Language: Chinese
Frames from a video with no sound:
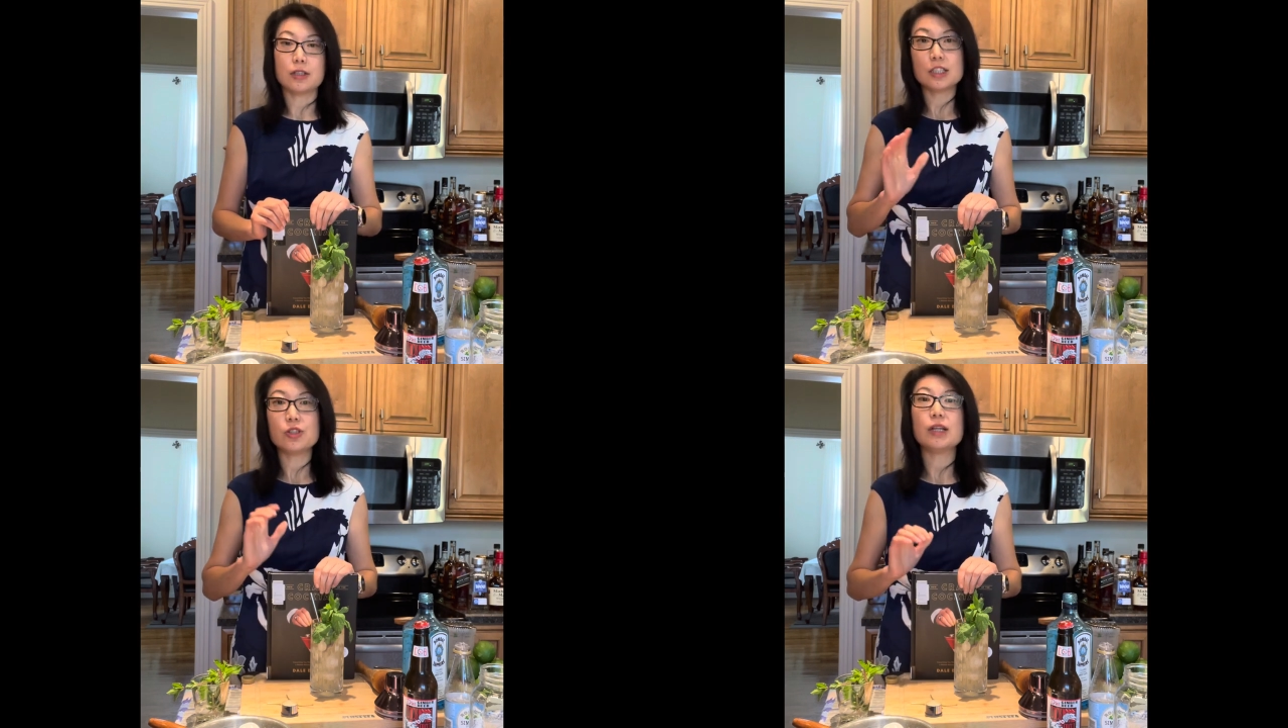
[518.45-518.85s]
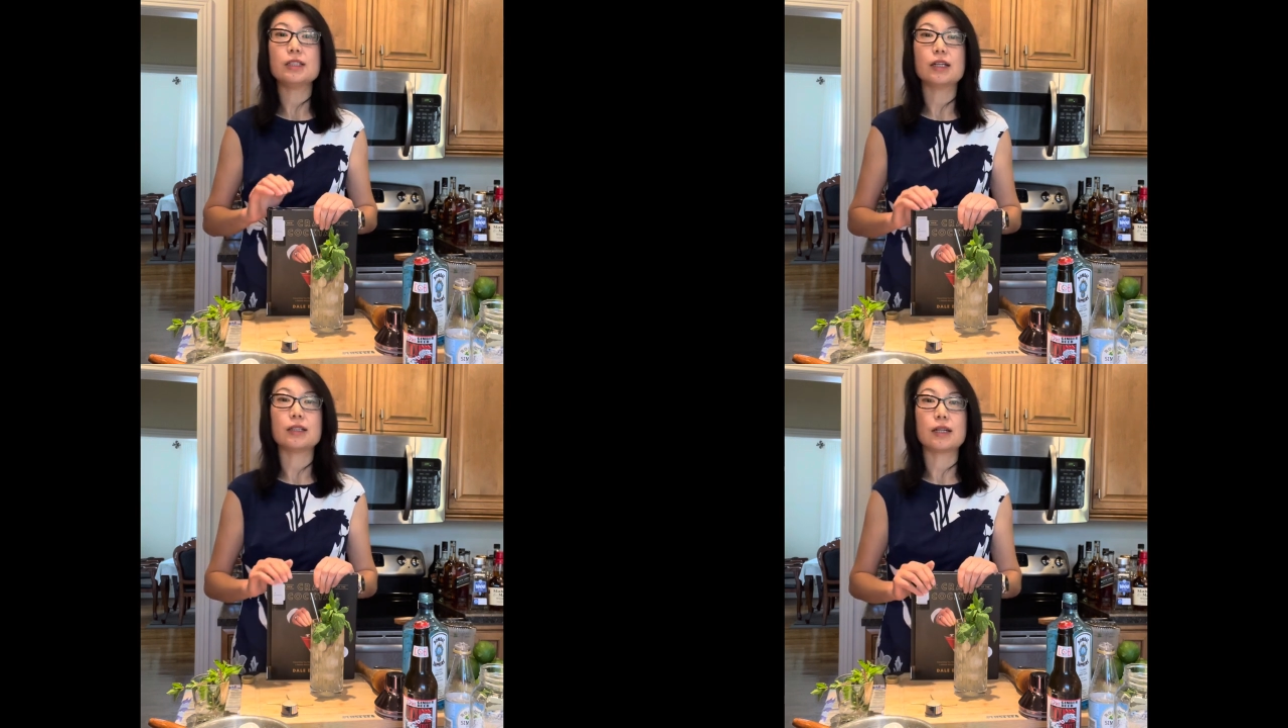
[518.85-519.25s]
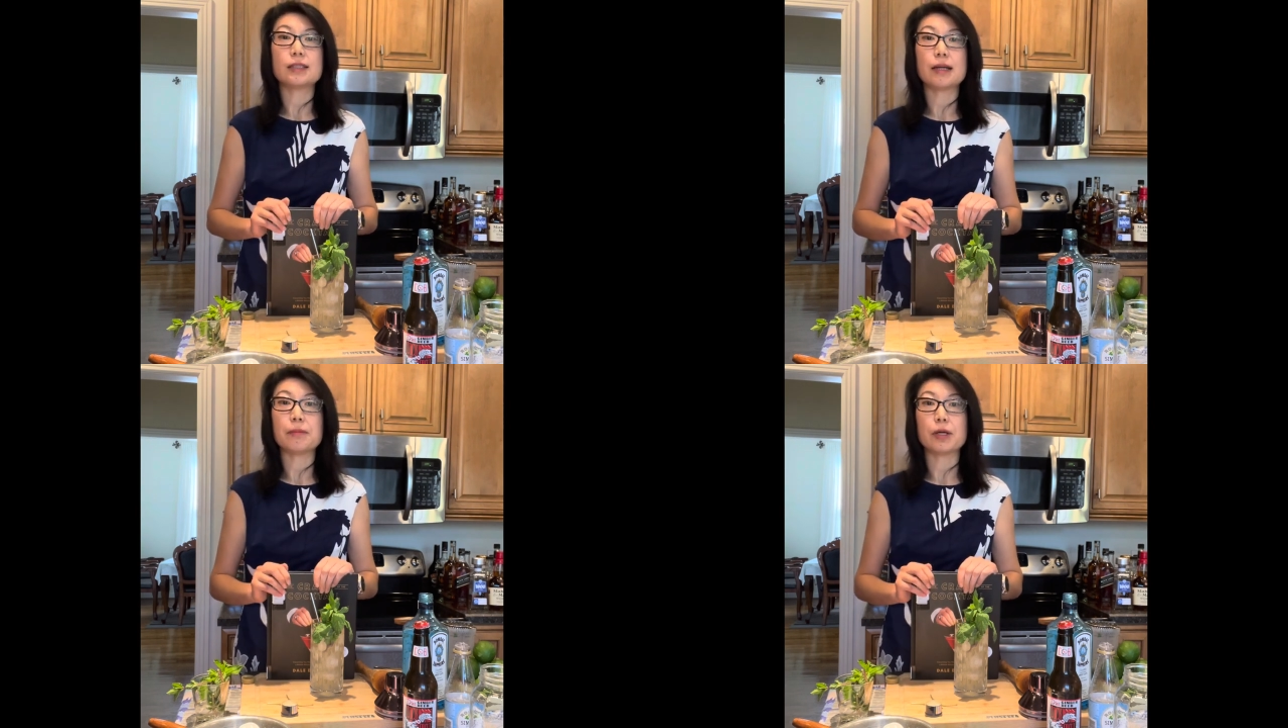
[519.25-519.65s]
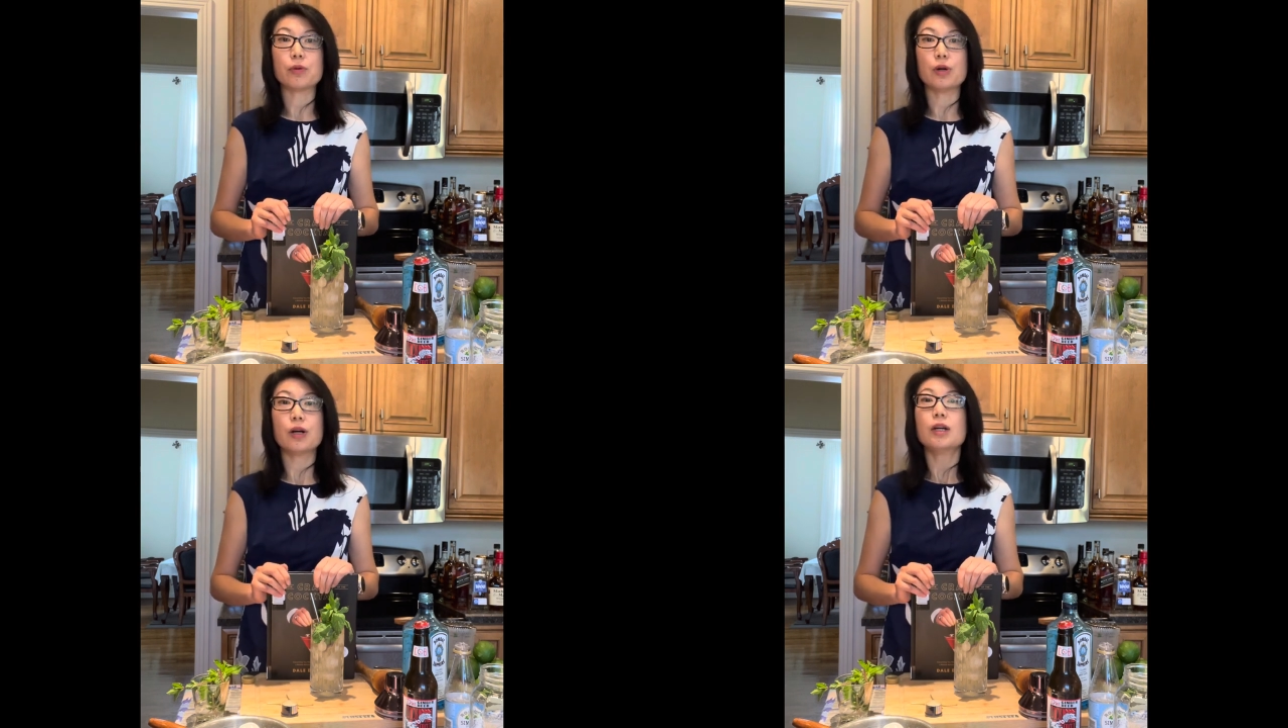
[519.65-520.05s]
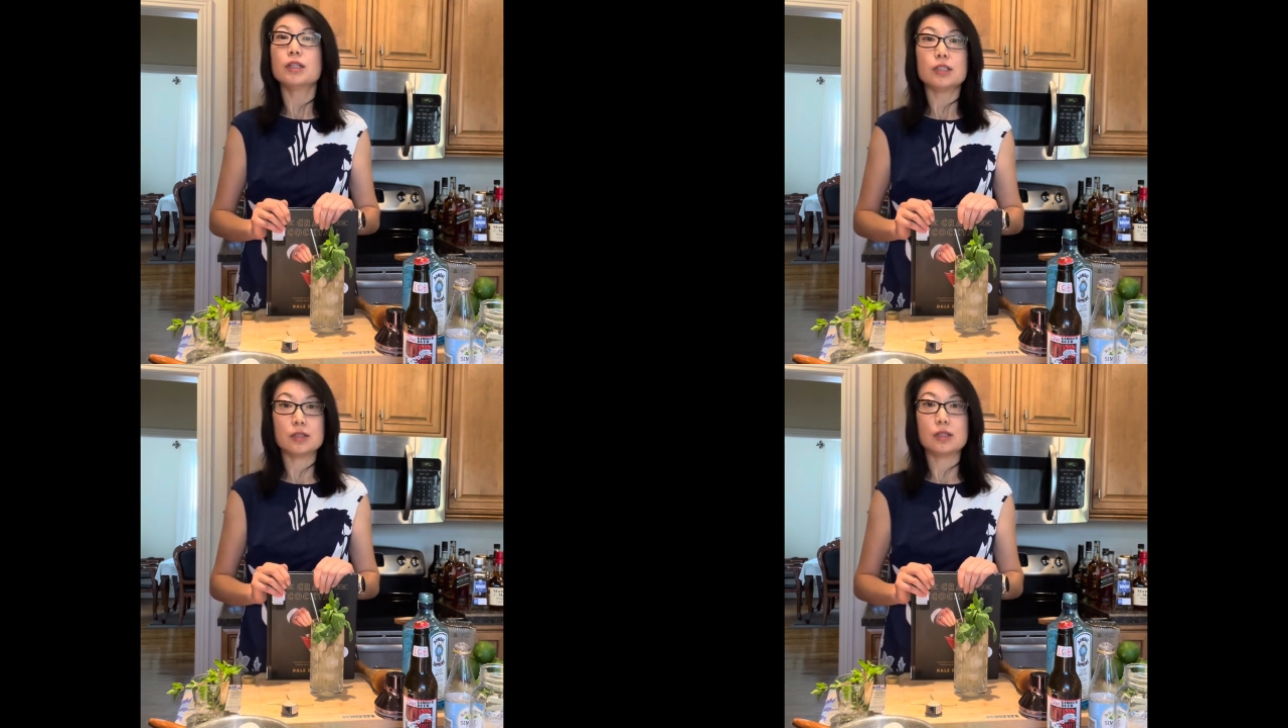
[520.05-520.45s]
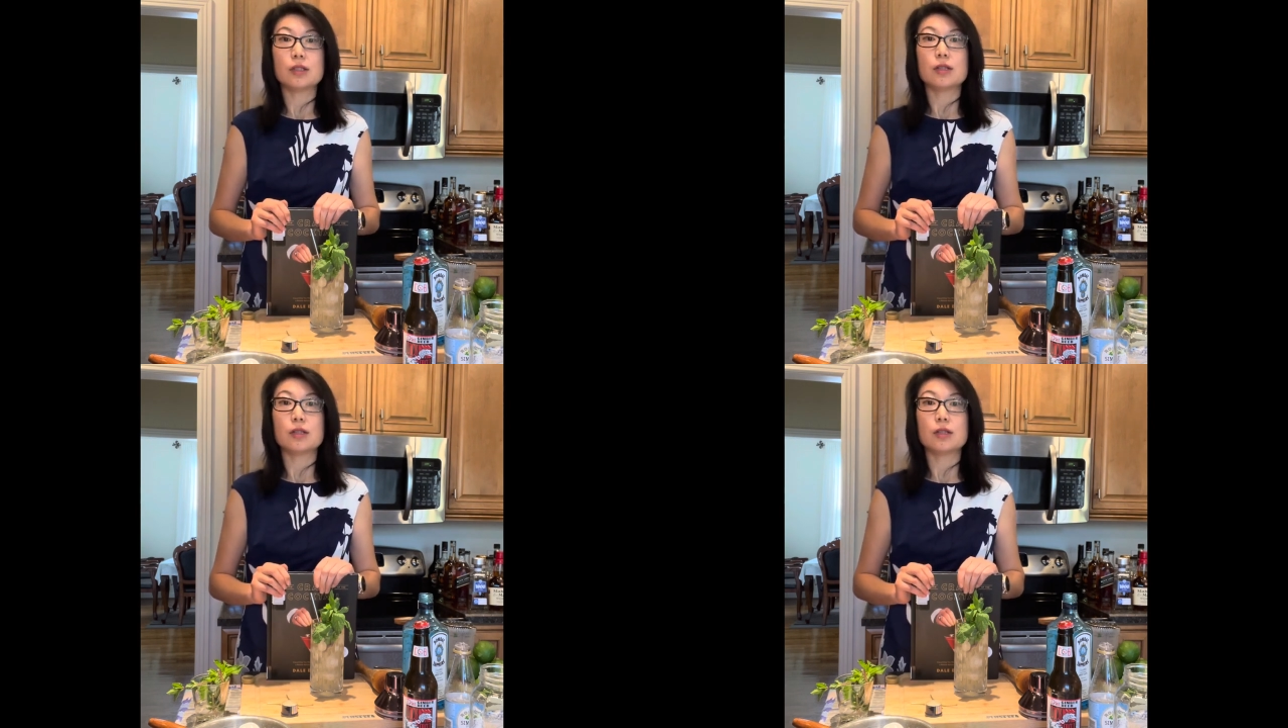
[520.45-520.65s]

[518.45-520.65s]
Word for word: 志愿者呢，在美国是